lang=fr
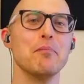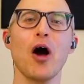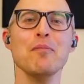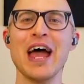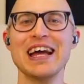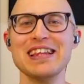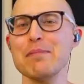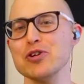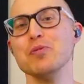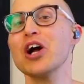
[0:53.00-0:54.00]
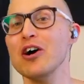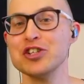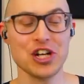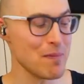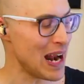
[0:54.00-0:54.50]
Première étape, je me
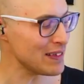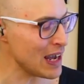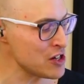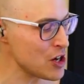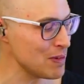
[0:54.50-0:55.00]
casse jamais la tête, je